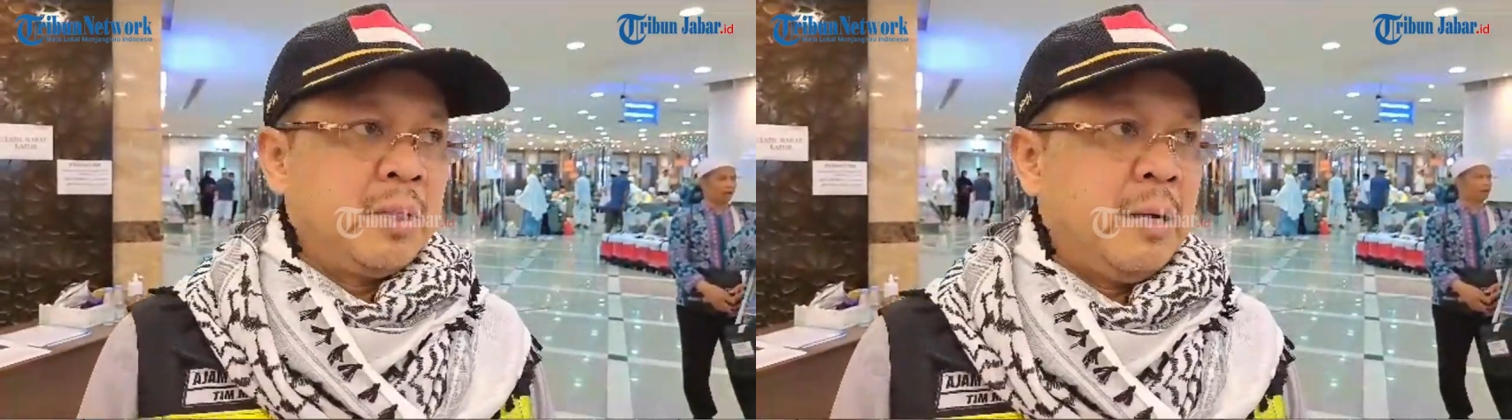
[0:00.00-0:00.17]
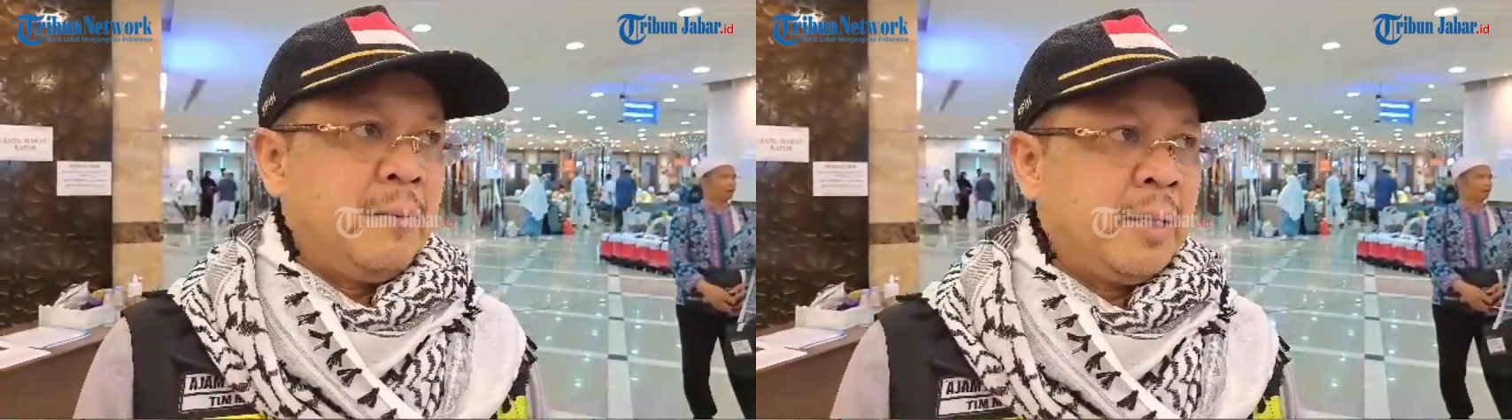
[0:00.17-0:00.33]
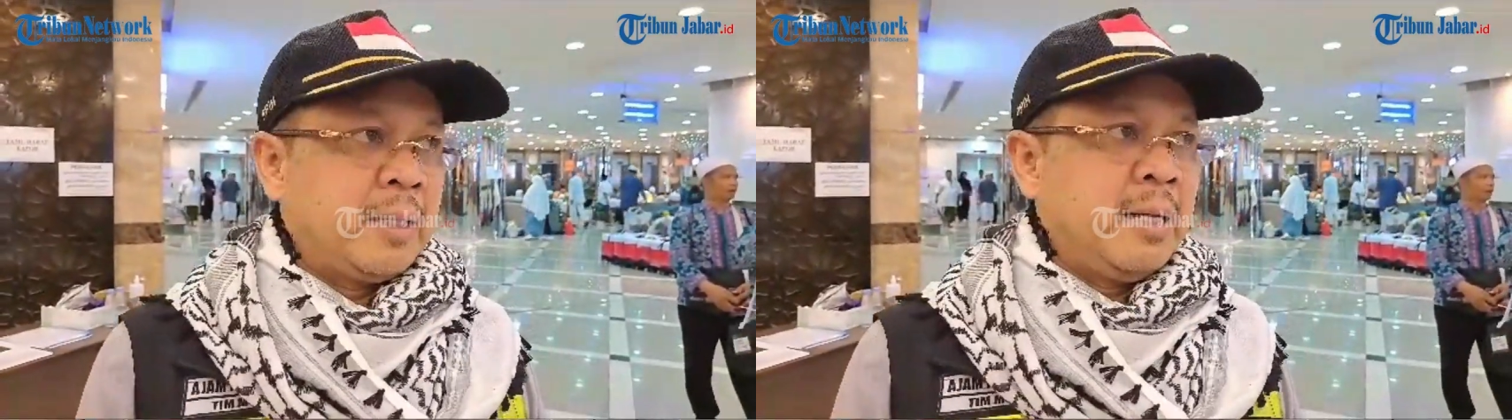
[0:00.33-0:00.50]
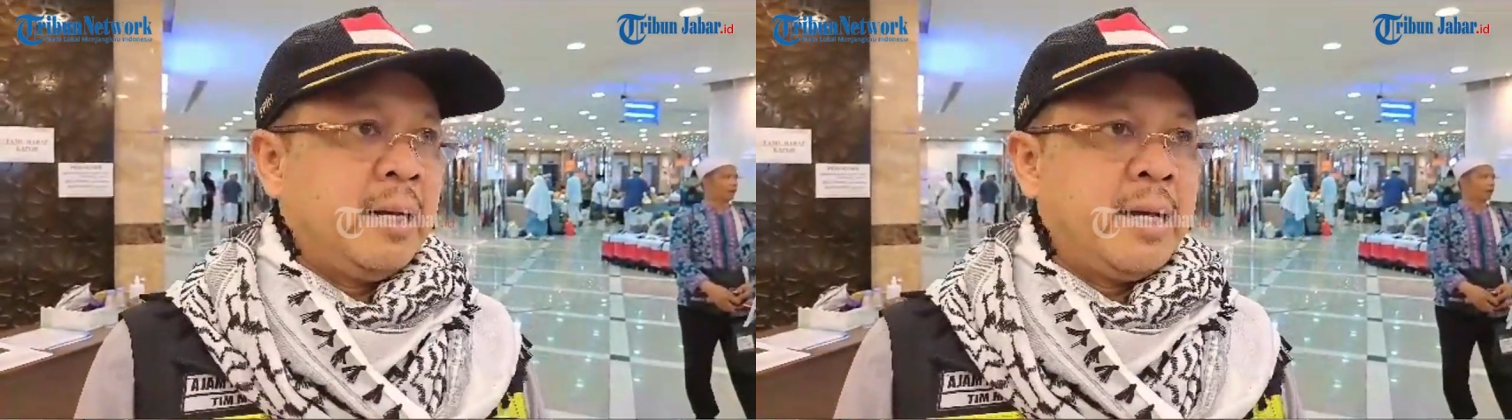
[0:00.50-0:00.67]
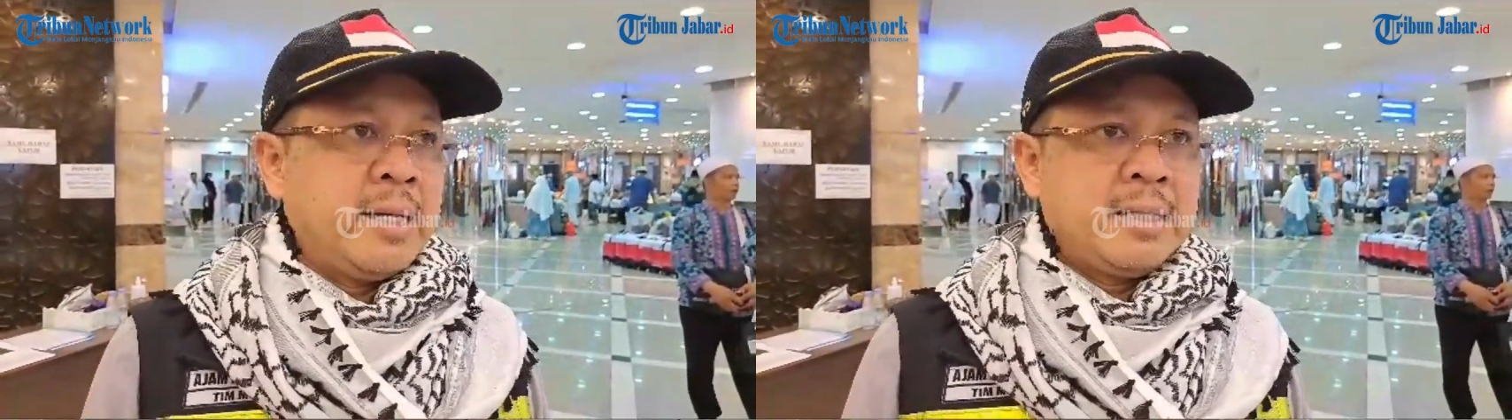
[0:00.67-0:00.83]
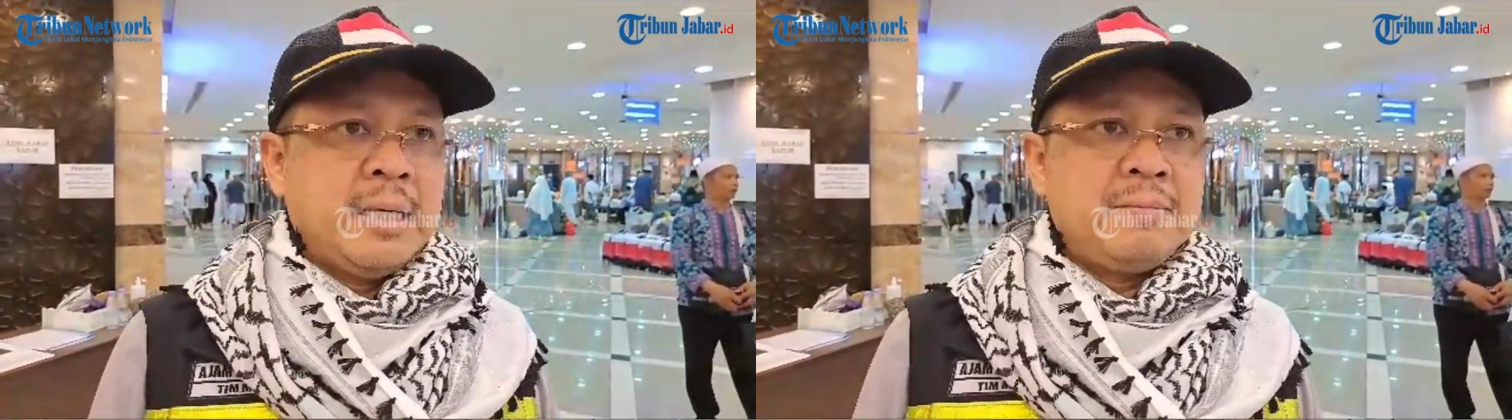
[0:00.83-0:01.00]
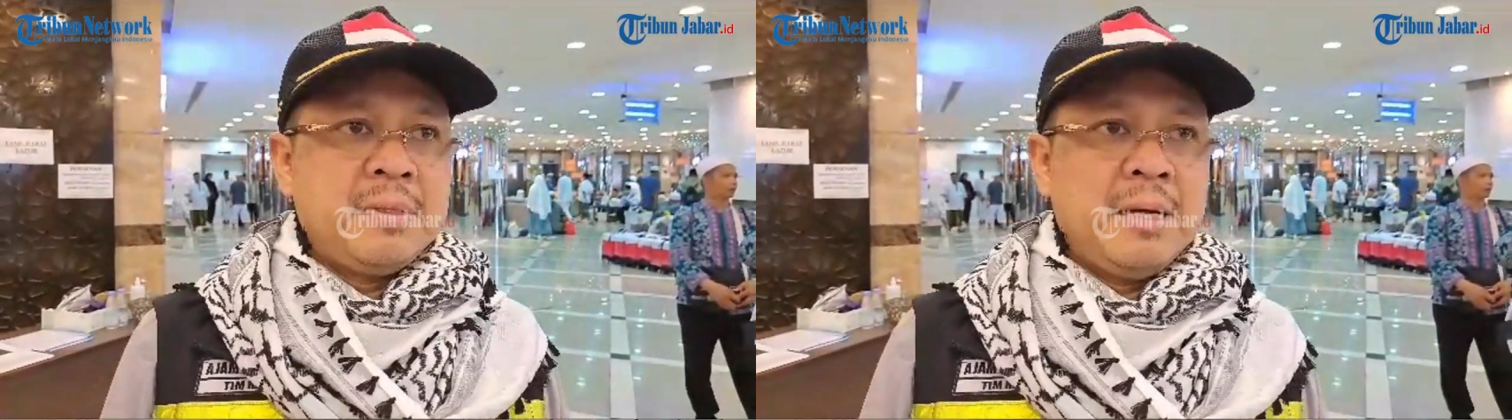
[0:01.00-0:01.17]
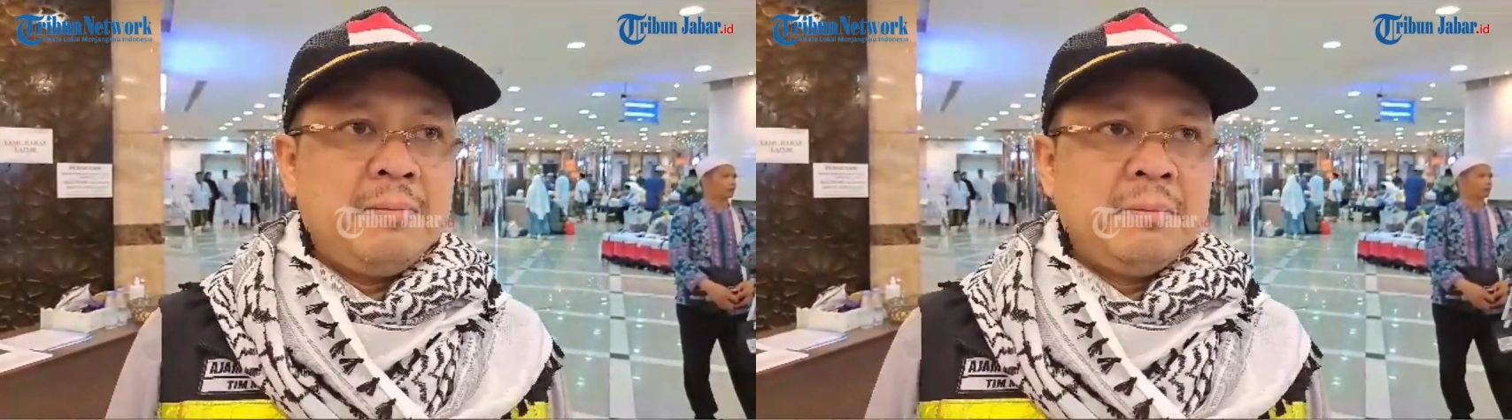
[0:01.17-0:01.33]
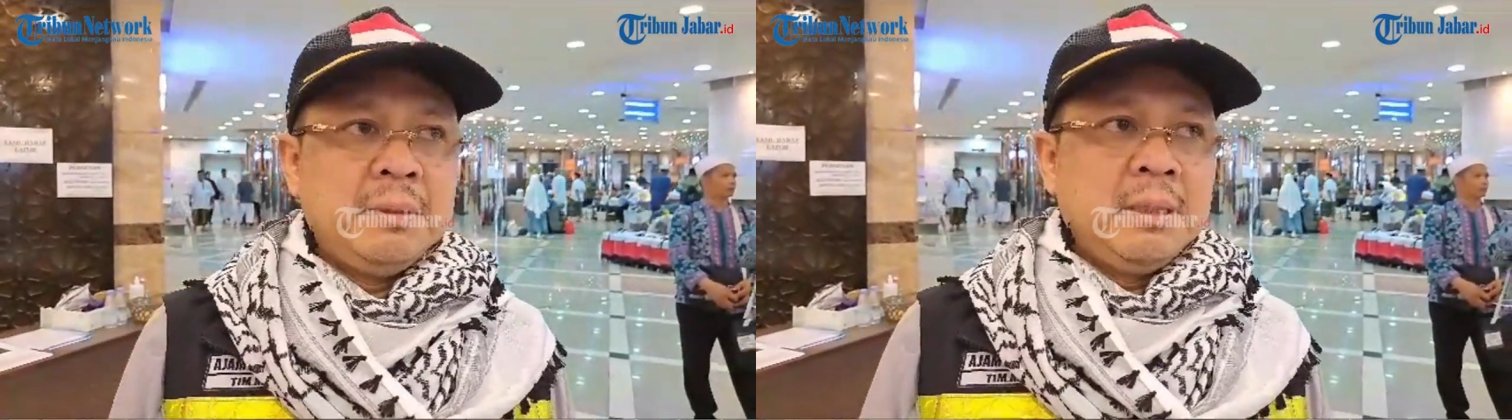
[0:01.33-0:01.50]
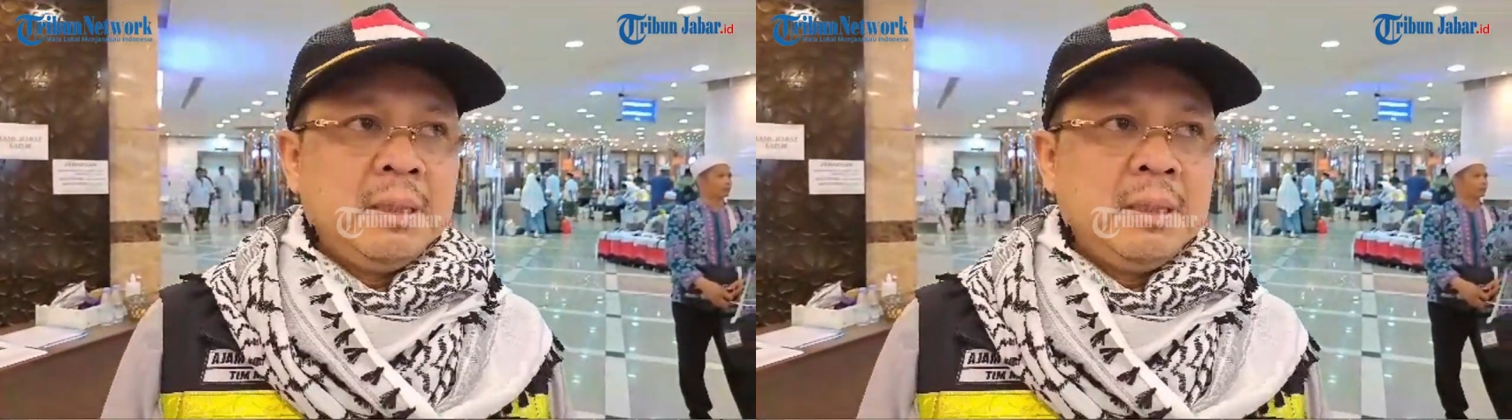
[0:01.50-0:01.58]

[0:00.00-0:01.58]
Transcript: mendapatkan air jam-jam